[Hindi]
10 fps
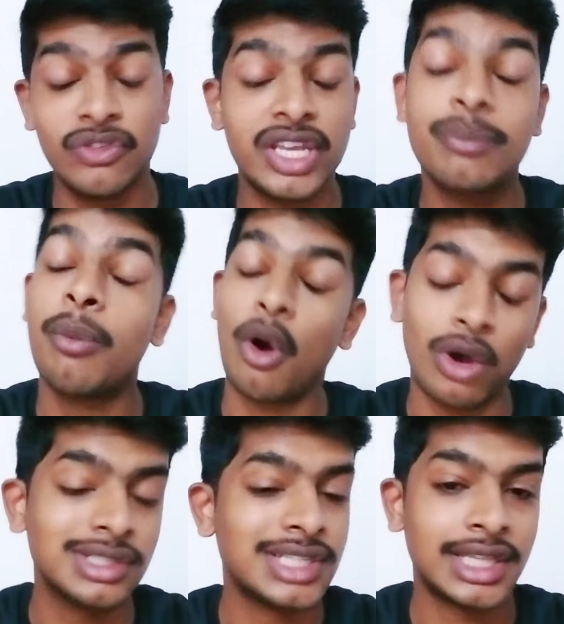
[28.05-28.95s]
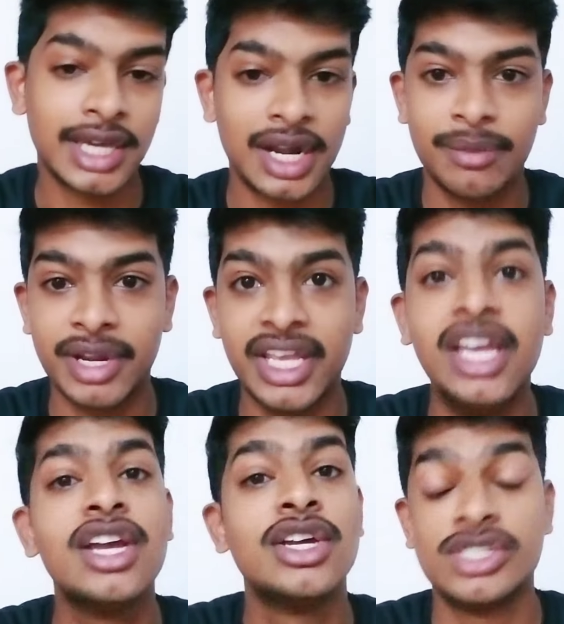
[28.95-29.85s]
इस मूवी की बहुत ज़्यादा
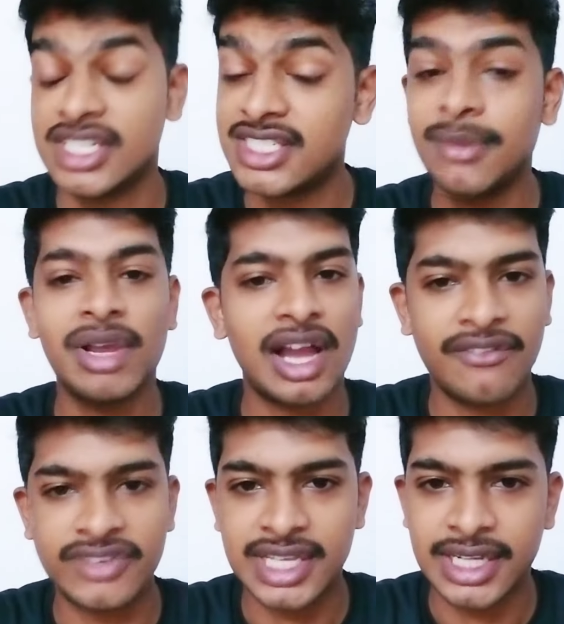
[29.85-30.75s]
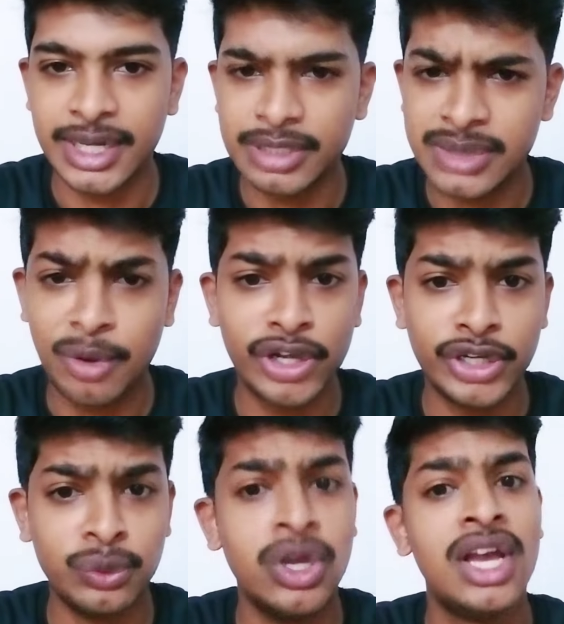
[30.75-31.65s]
ख़राब रही है जिससे मैं काफ़ी ज़्यादा
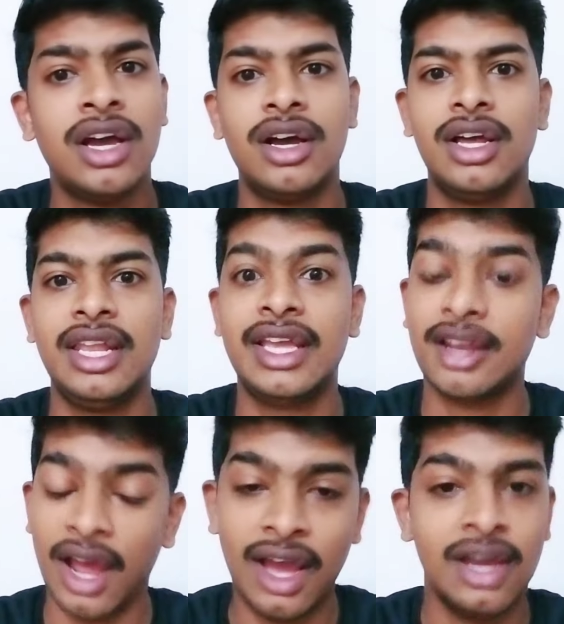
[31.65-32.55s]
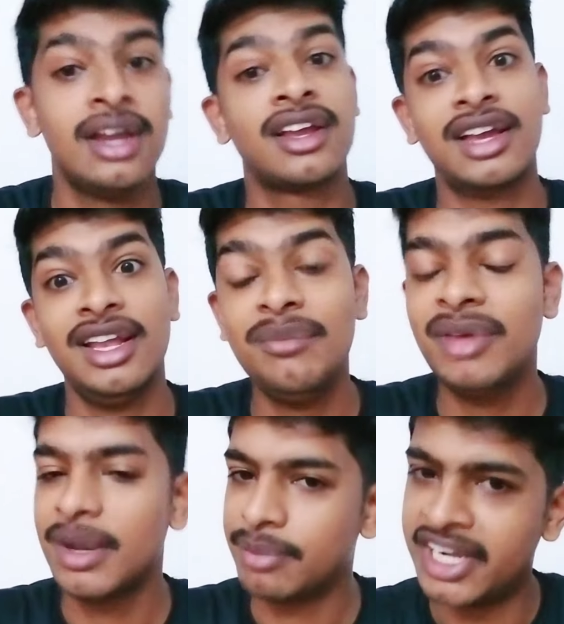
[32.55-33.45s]
डिसअपॉइंट हूँ लेकिन हाँ
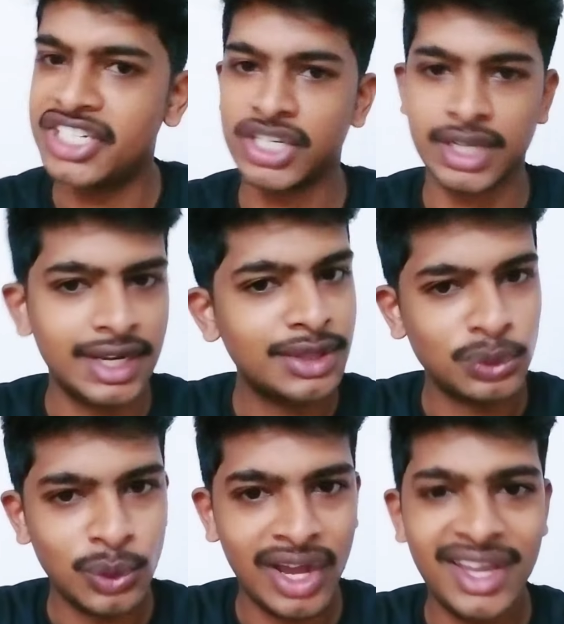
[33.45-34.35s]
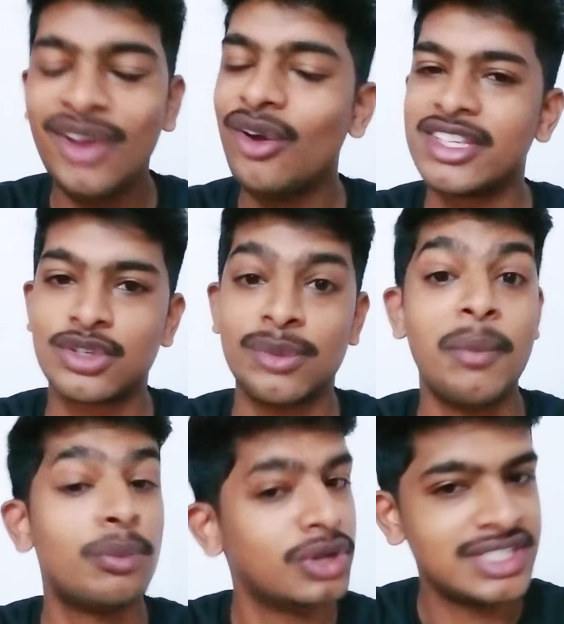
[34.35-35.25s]
कल मेरा प्रिडिक्शन गलत हुआ है और
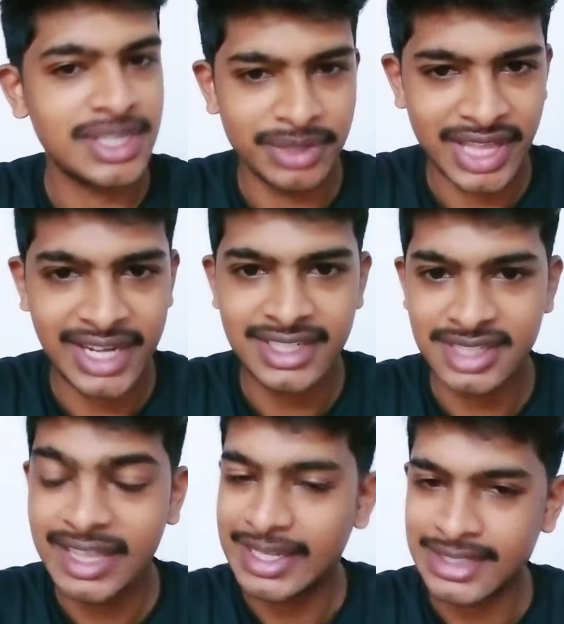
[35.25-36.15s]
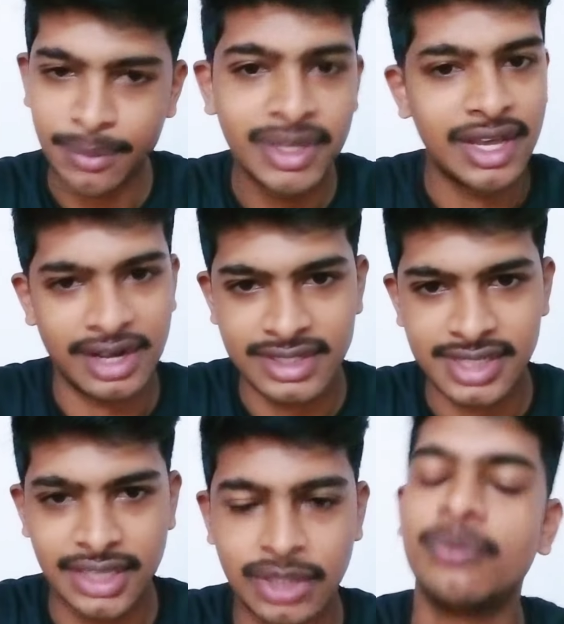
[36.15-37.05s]
इसको मैं पूरी जिम्मेदारी के साथ एक्सेप्ट
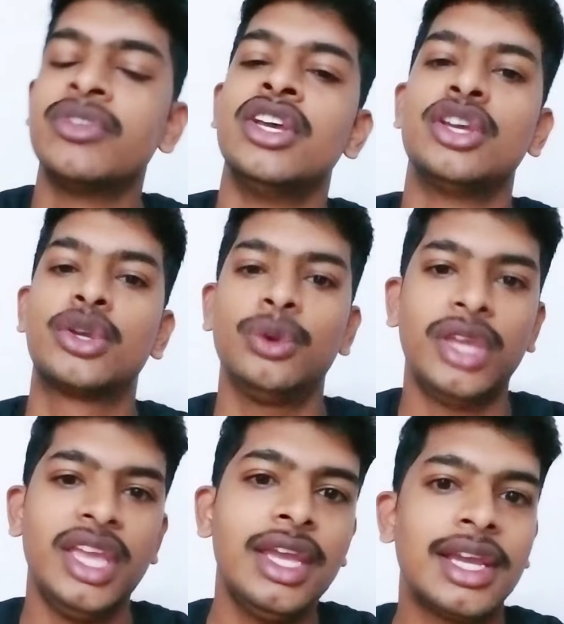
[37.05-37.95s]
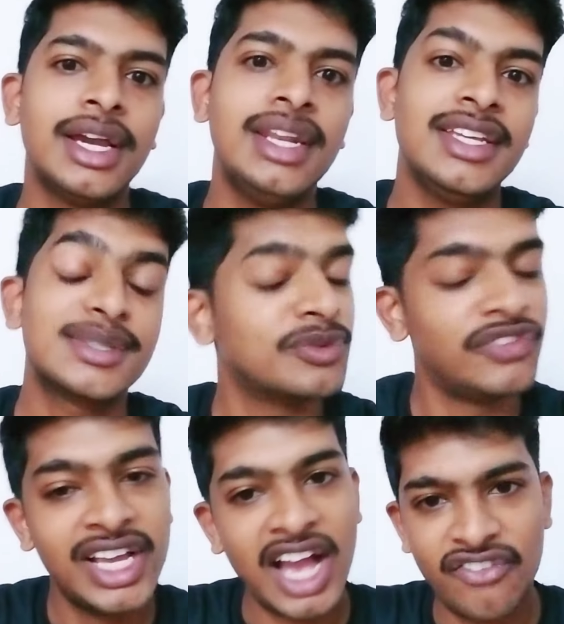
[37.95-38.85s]
करना चाहता हूँ क्योंकि कल
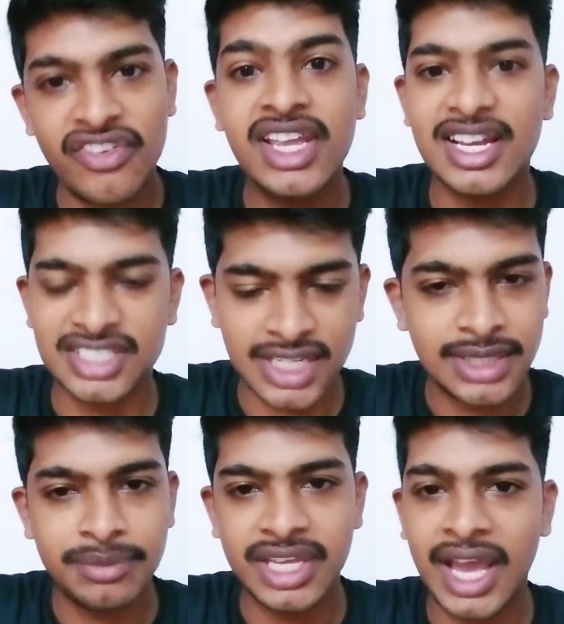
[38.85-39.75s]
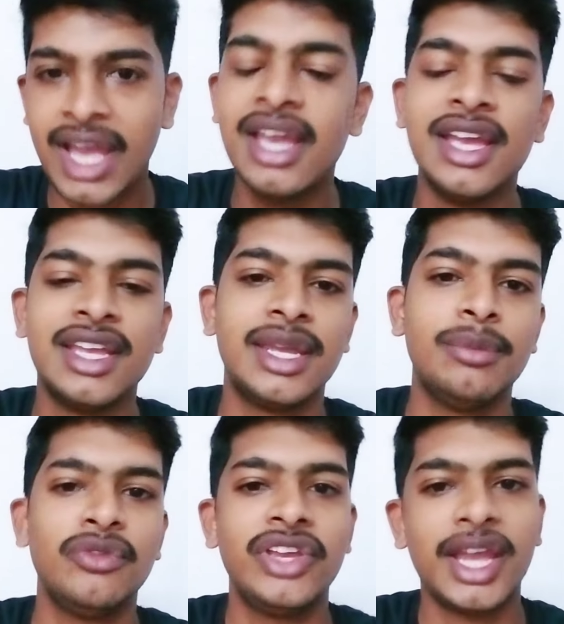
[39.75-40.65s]
इस मूवी ने काफ़ी अच्छा जम
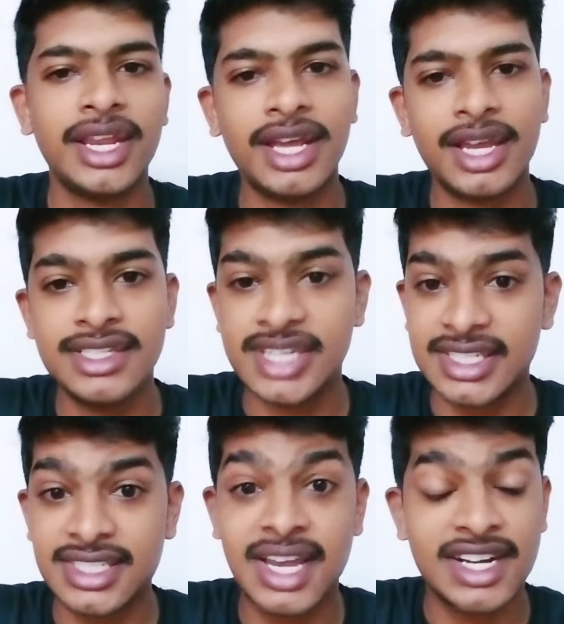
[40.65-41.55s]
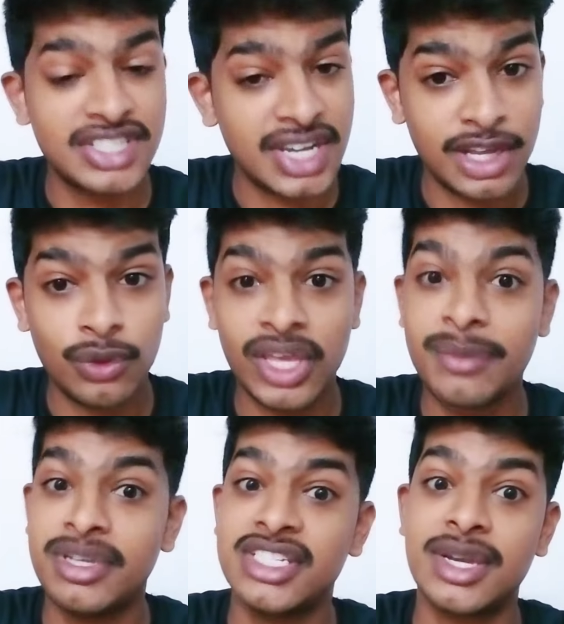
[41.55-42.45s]
दिखाया ये मूवी कहीं ना कहीं छह से साढ़े
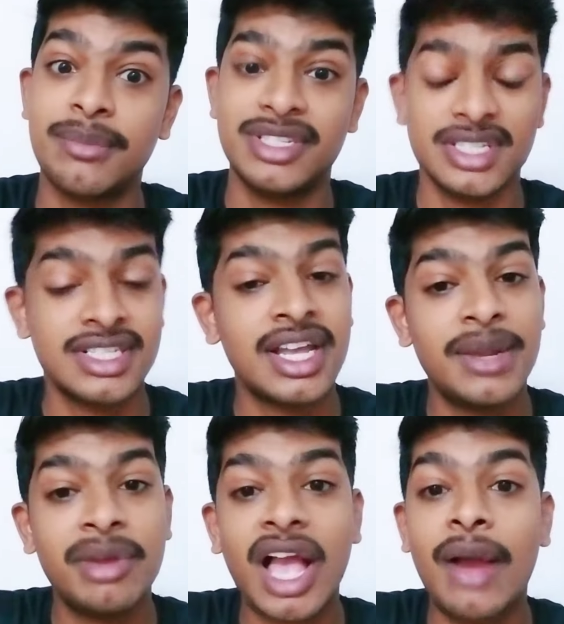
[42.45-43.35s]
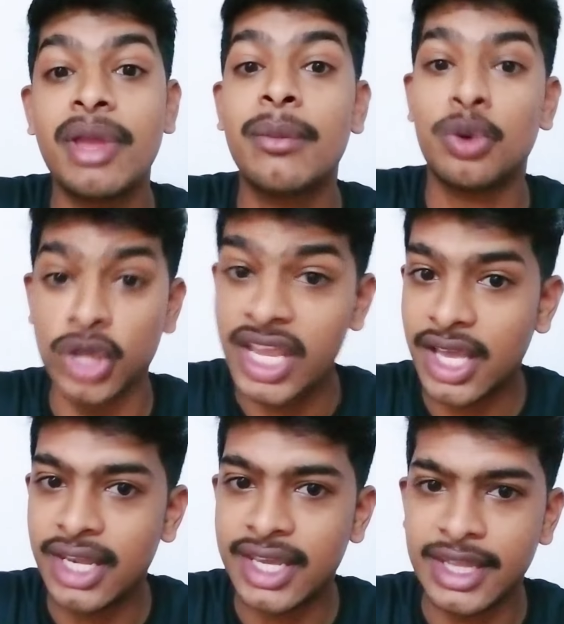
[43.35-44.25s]
छह करोड़ के बीच का बिजनेस करने में
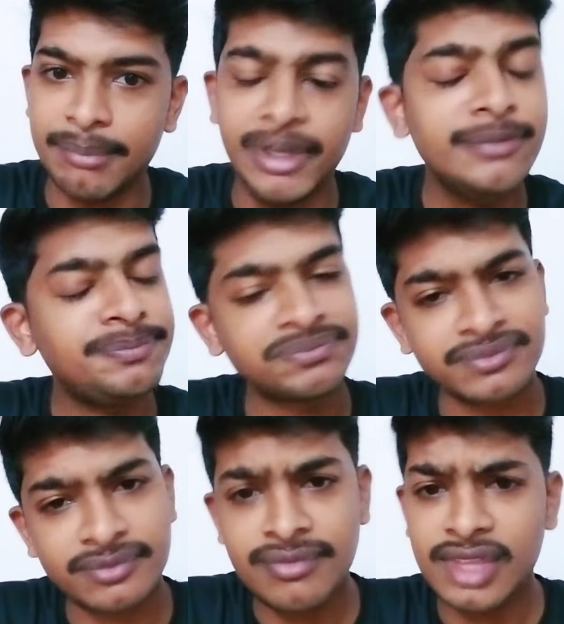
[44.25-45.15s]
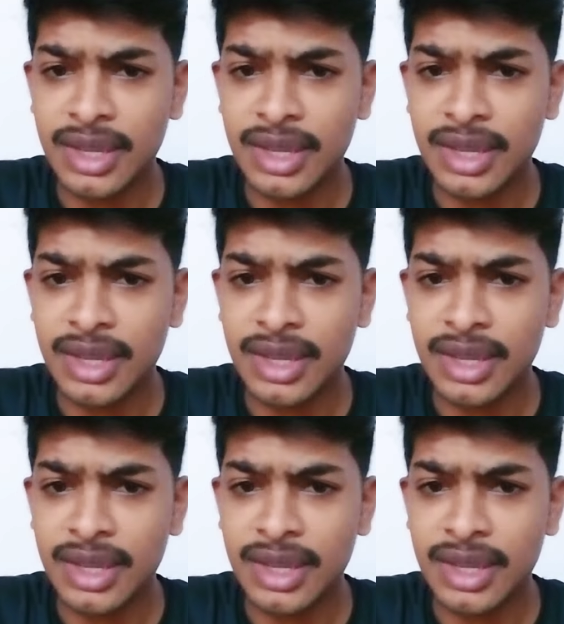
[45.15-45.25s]
कामयाब हुई है कल के दिन पे